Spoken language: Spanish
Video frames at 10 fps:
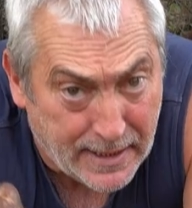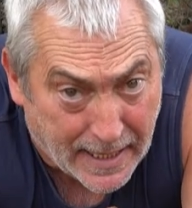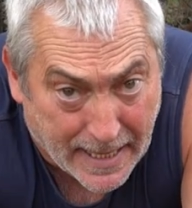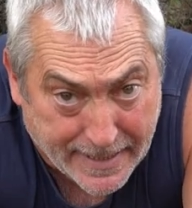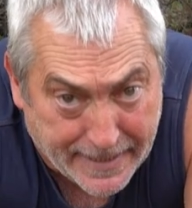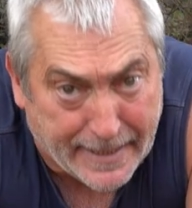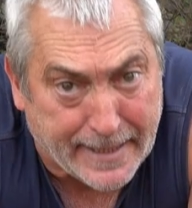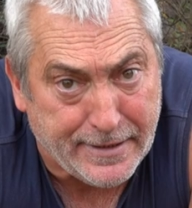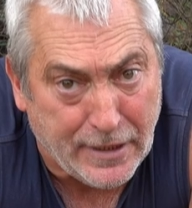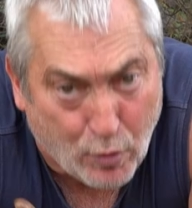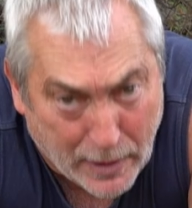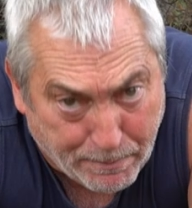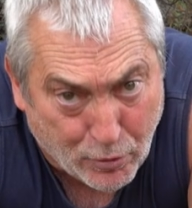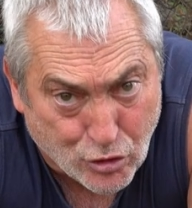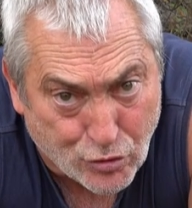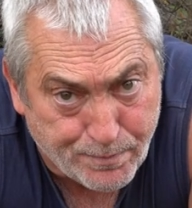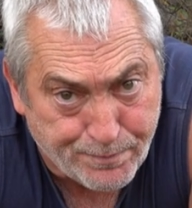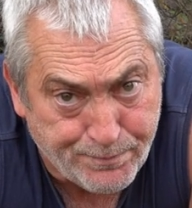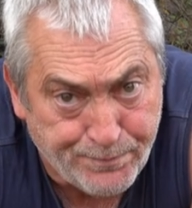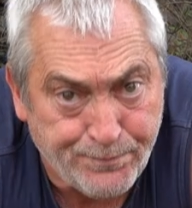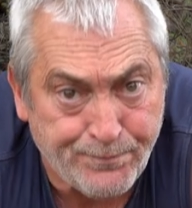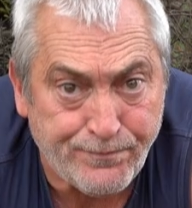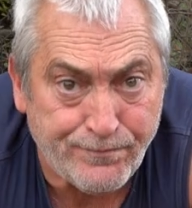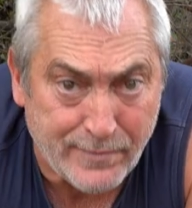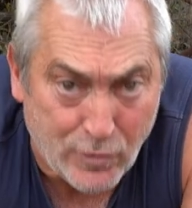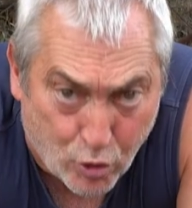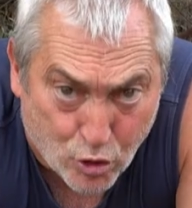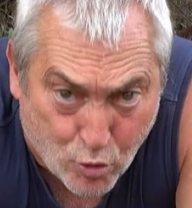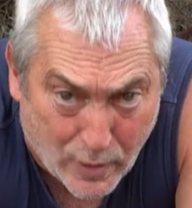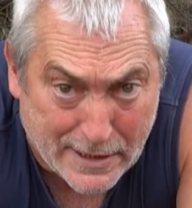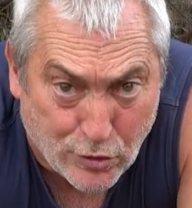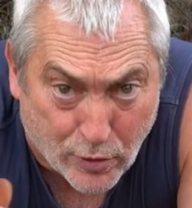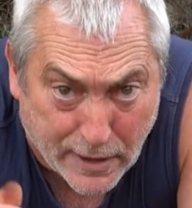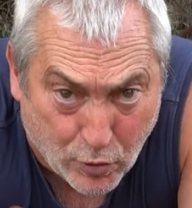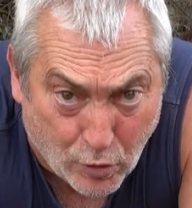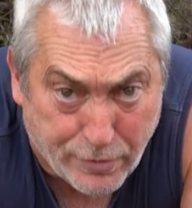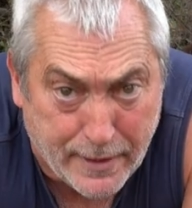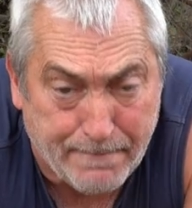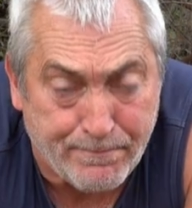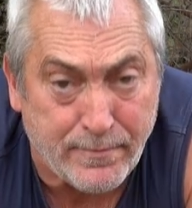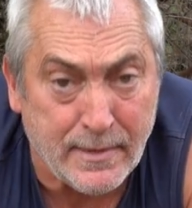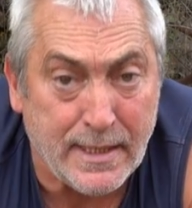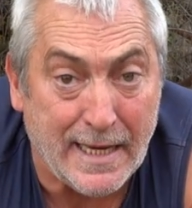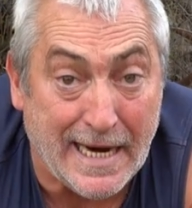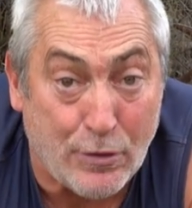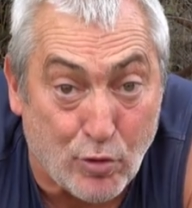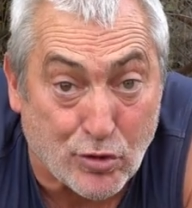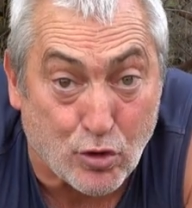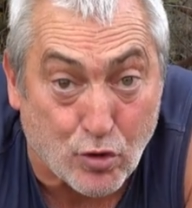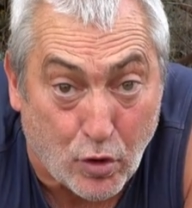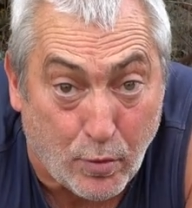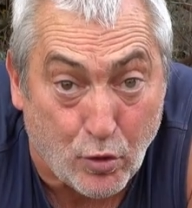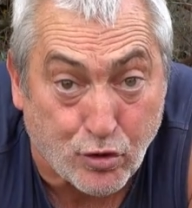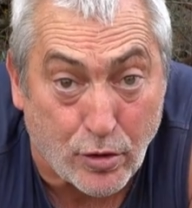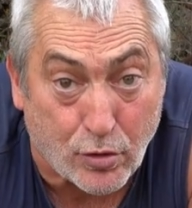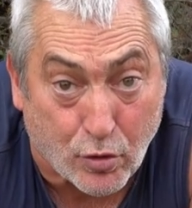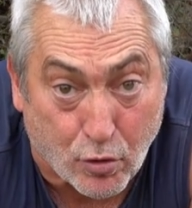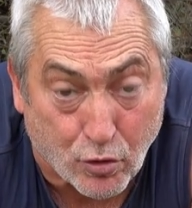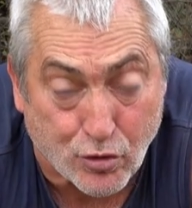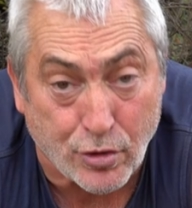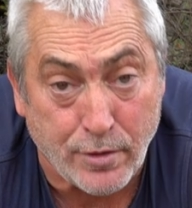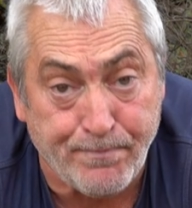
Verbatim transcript: a crear anticuerpos, los cuales no reconocen a nuestros glóbulos rojos